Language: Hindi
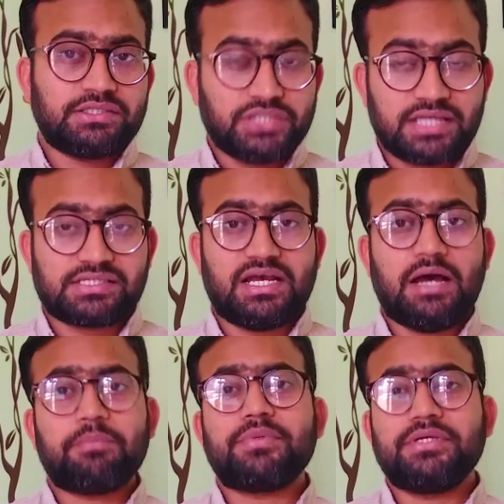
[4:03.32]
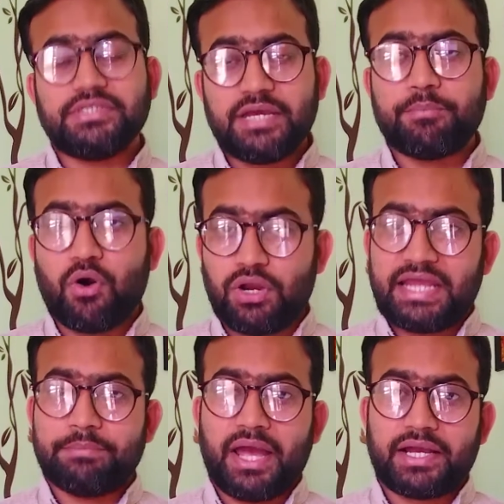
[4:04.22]
जहां से आप ये ऑनलाइन
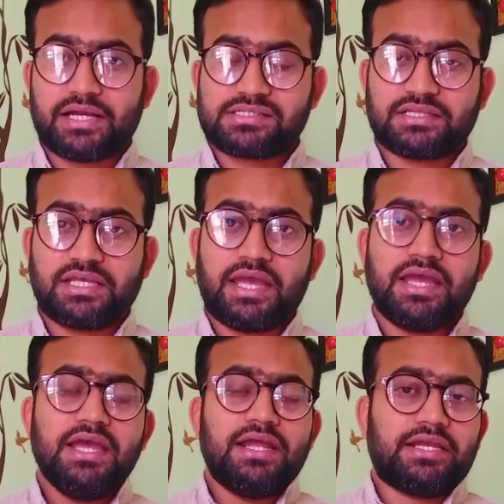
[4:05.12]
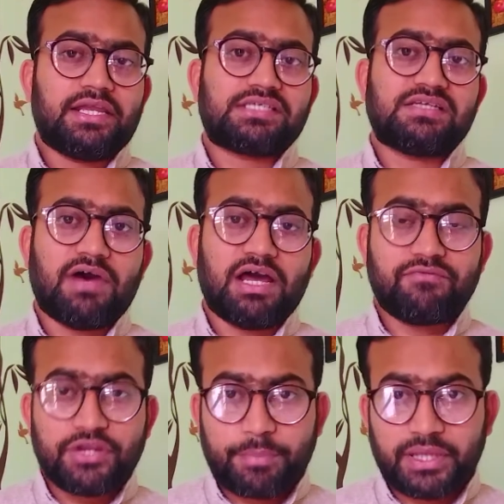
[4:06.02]
बाय कर सकते हैं लेकिन एक सवाल फिर
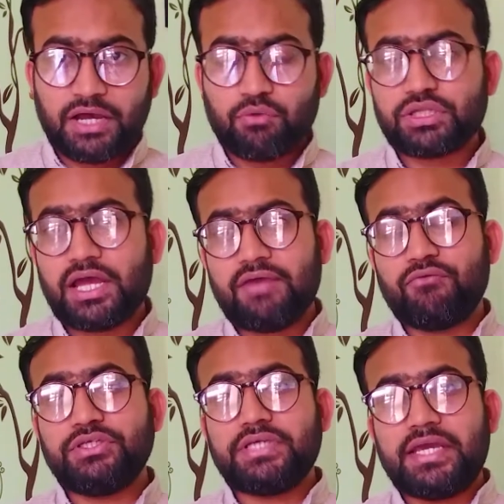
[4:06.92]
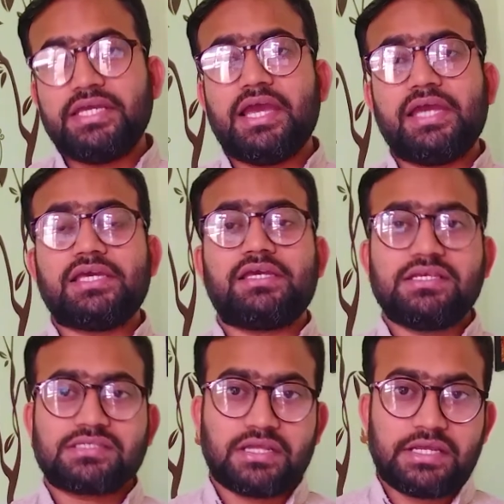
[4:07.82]
पैदा होता है वो यही है कि किस
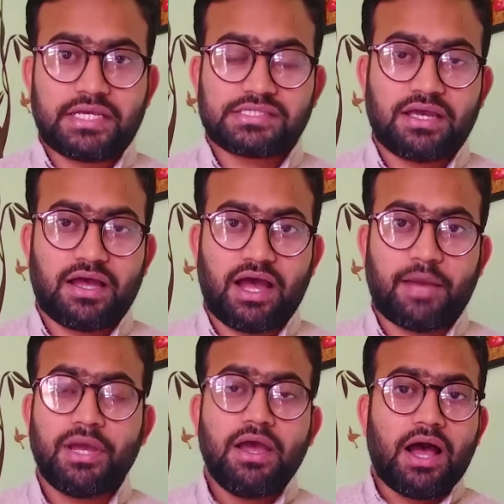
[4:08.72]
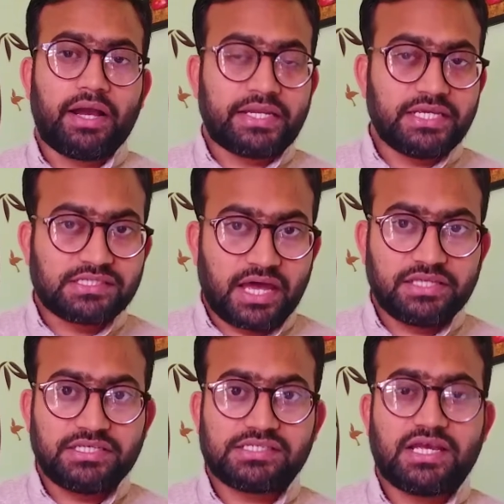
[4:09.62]
तरीके से आप अगर ये सारी
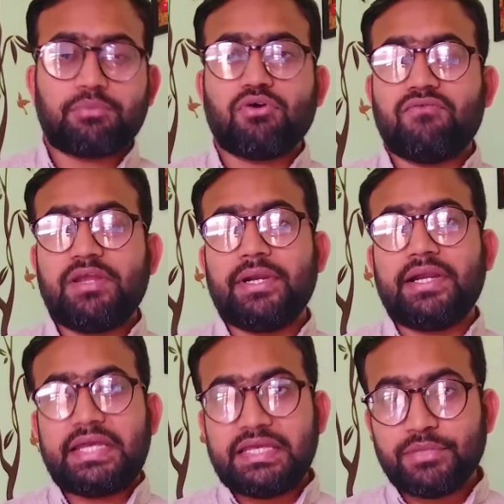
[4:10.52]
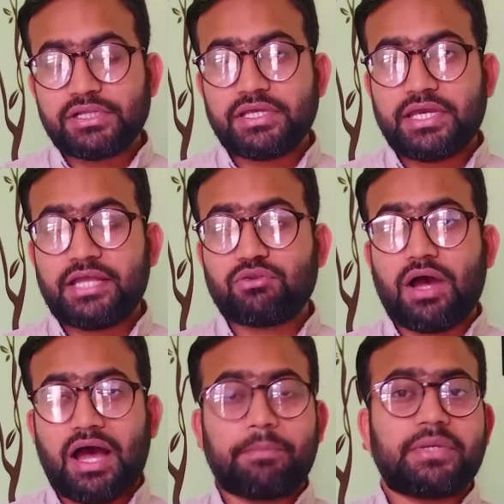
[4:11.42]
चीजें आपको अवेलेबल नहीं मिलती हैं तो
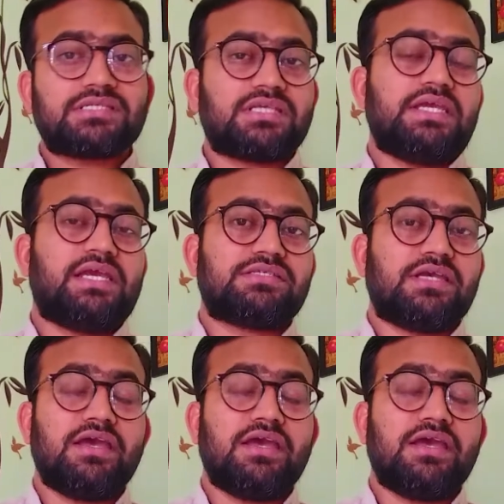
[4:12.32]
आप किस तरीके से